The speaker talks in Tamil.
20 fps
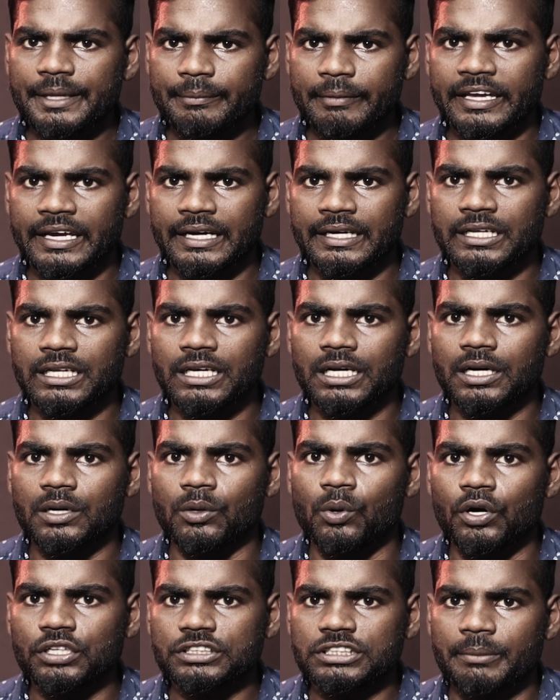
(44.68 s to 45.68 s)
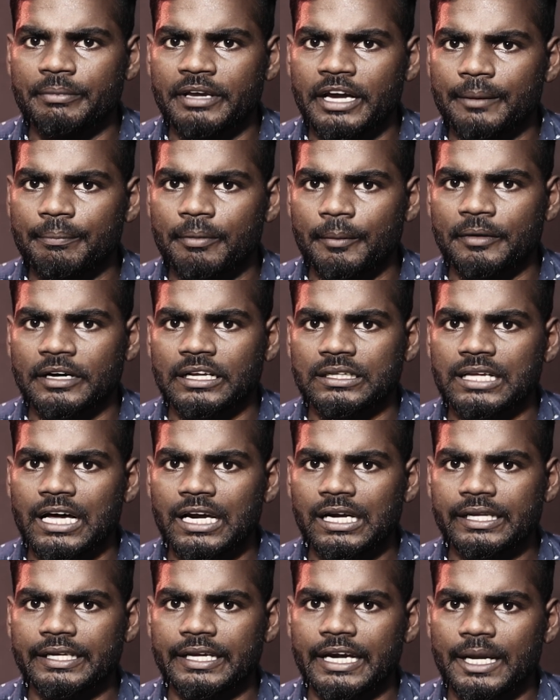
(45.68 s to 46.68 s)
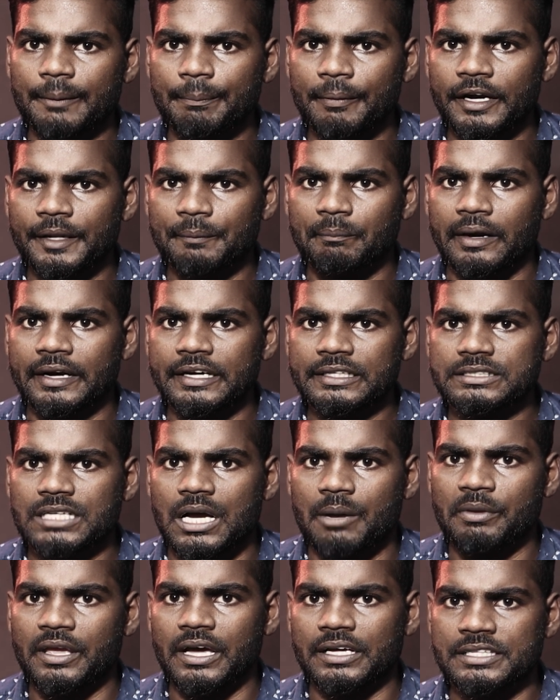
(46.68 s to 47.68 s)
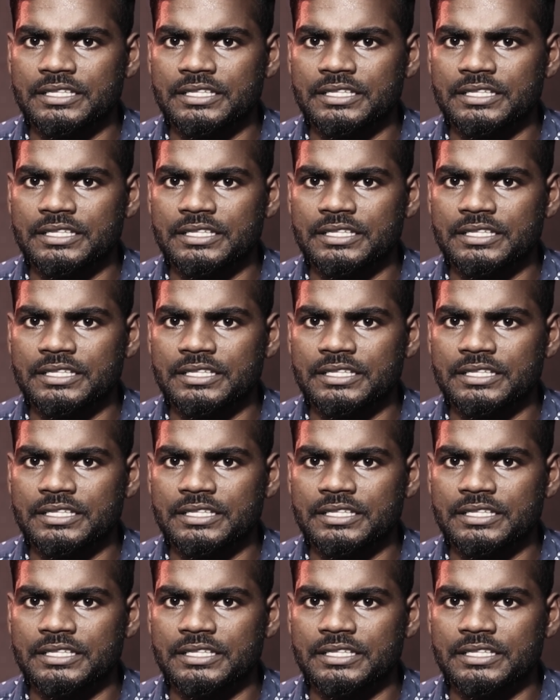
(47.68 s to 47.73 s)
அடிமை என்று கோஷம் எழுப்பப்பட்டதால் எடப்பாடி பழனிசாமி